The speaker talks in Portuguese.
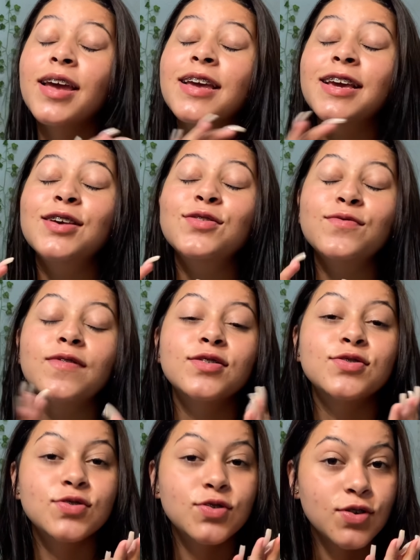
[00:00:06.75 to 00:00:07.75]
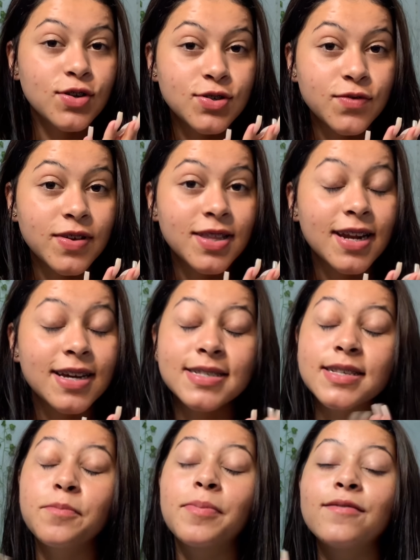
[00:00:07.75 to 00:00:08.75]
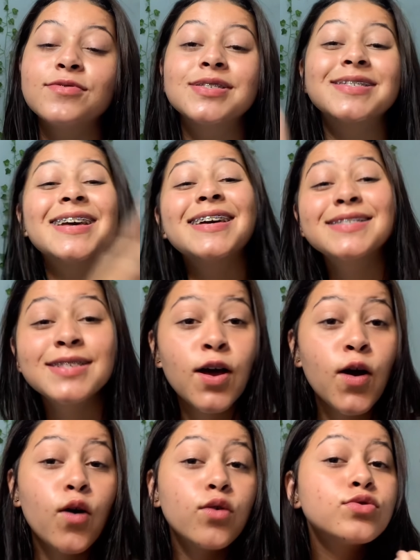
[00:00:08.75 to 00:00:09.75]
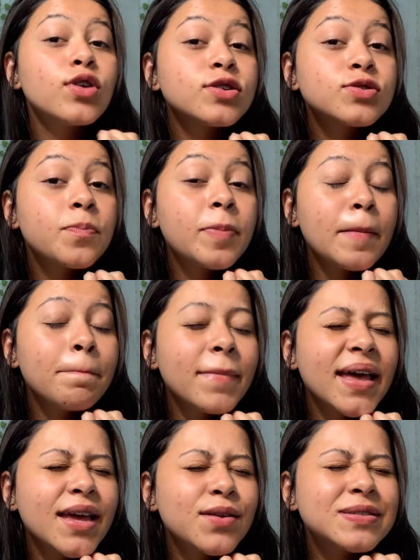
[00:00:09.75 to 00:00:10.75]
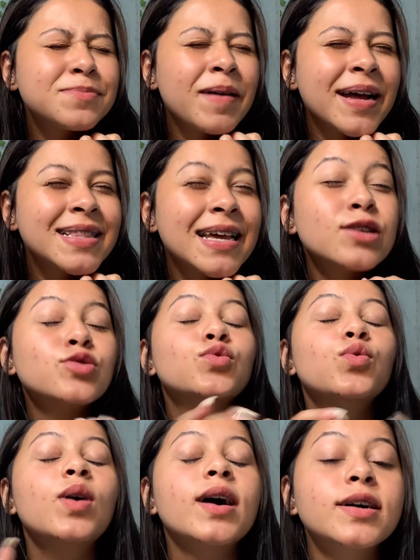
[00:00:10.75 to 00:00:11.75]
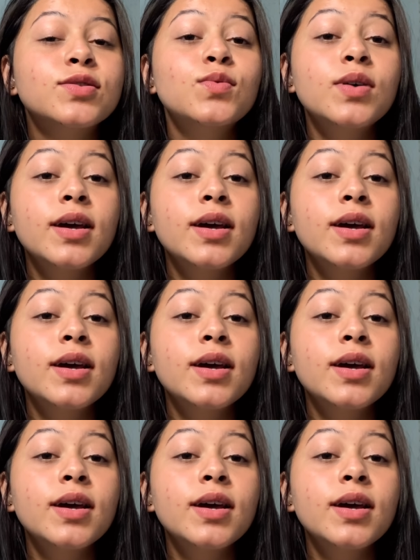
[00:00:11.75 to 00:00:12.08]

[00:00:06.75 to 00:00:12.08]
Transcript: E no vídeo de hoje eu vim trazer para vocês o nosso primeiro spa day do ano